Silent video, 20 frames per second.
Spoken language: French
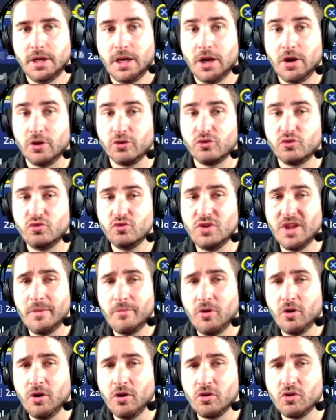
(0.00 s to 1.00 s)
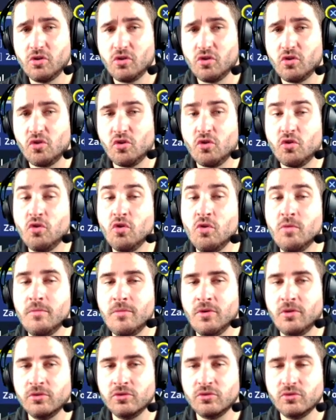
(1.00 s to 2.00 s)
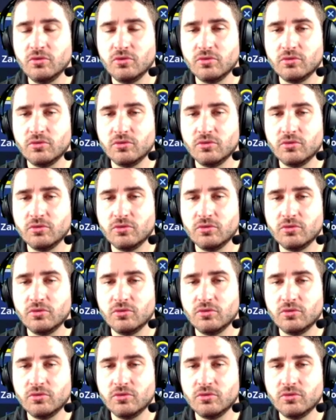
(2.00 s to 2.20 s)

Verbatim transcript: Alors tout d'abord, comment